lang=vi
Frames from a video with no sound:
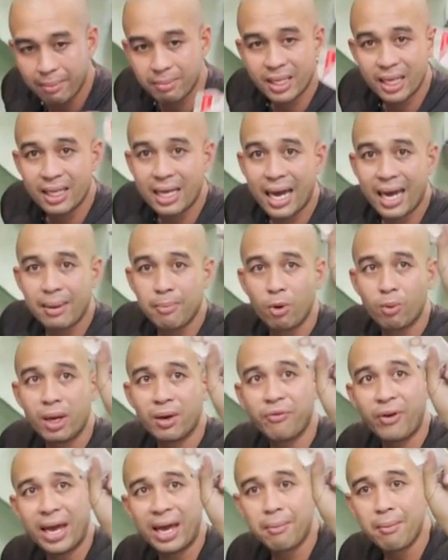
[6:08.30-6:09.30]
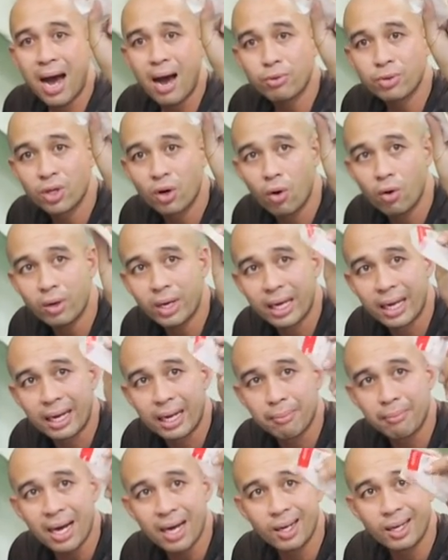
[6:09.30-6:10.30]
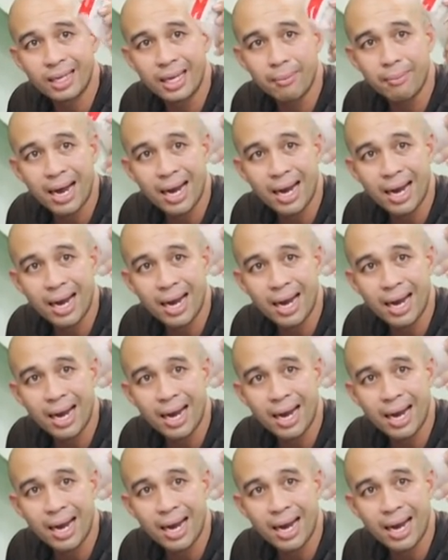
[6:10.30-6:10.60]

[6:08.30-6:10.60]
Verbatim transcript: em sẽ thay một cái phe báo số này mắt anh ra